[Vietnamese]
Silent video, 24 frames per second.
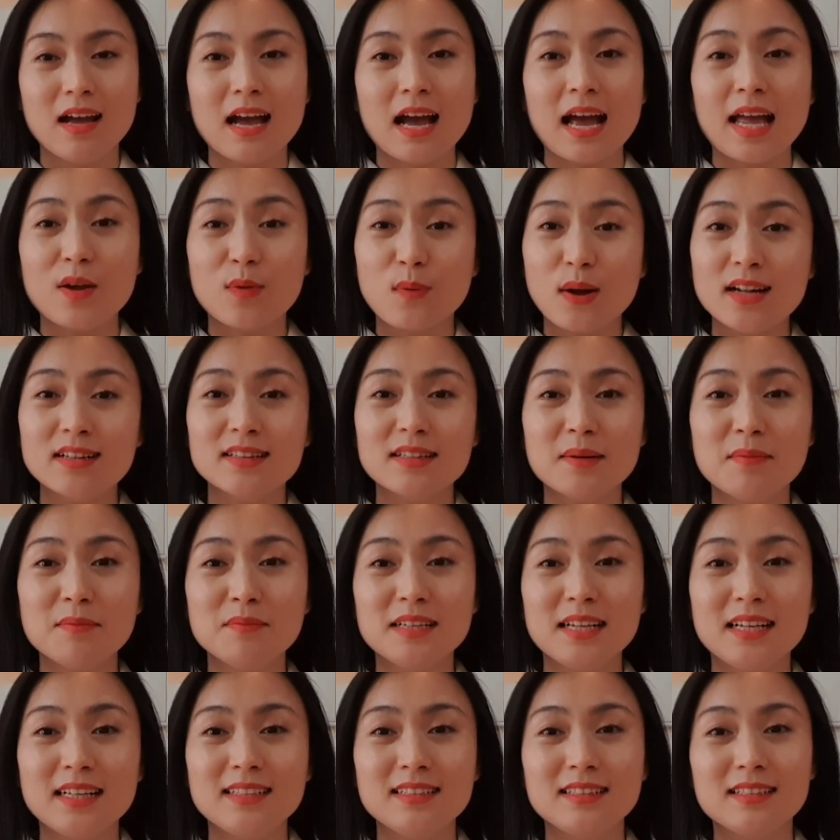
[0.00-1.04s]
Hãy quan tâm
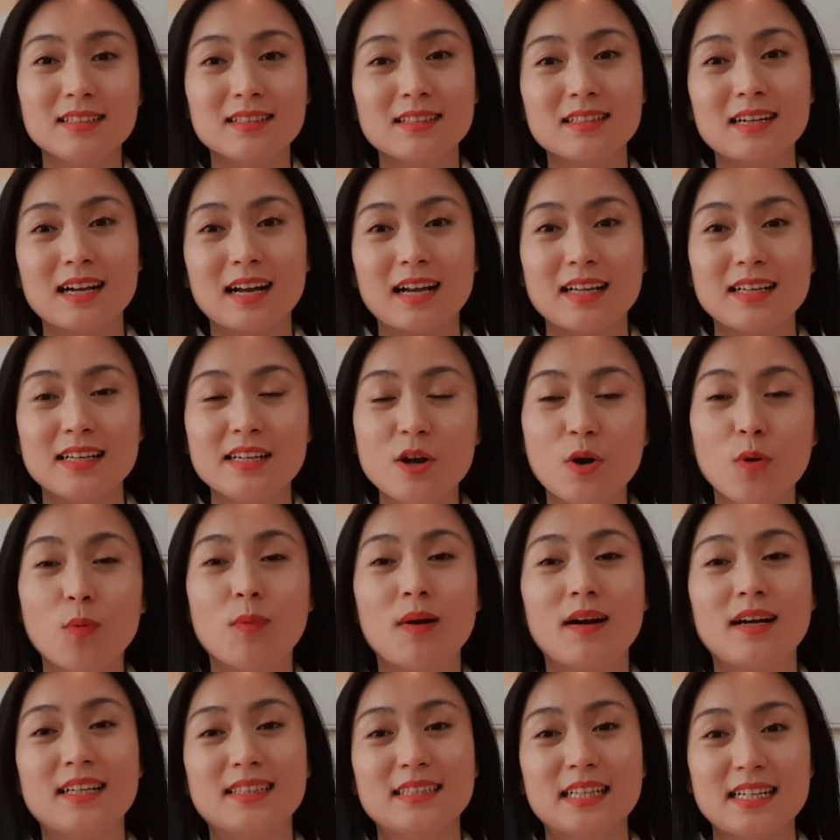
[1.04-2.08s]
đến những cái điều
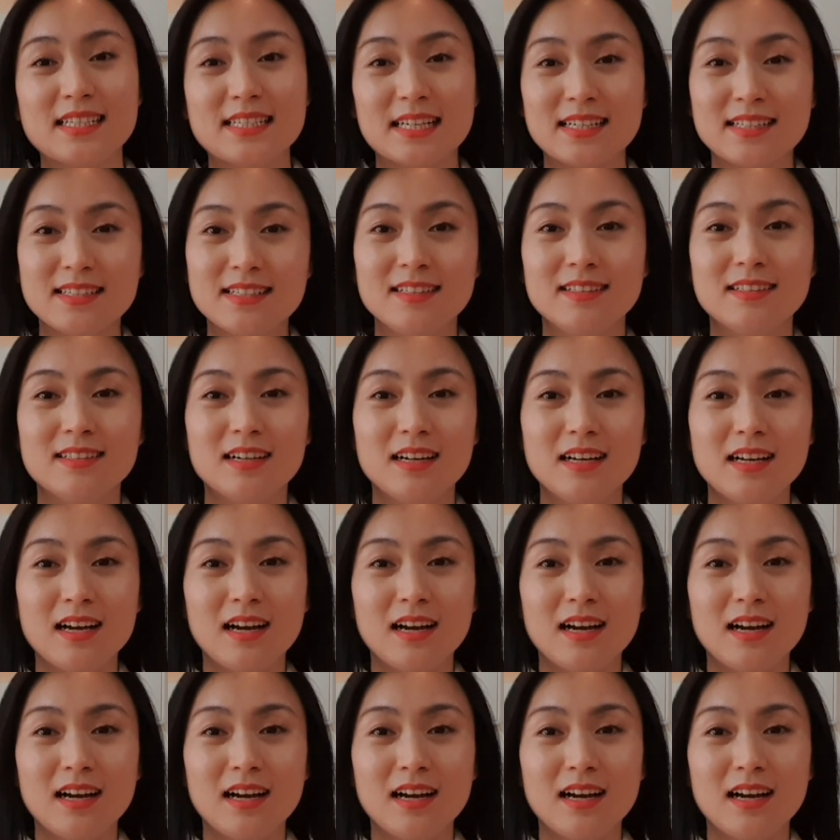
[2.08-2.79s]
mà người ta trăn trở,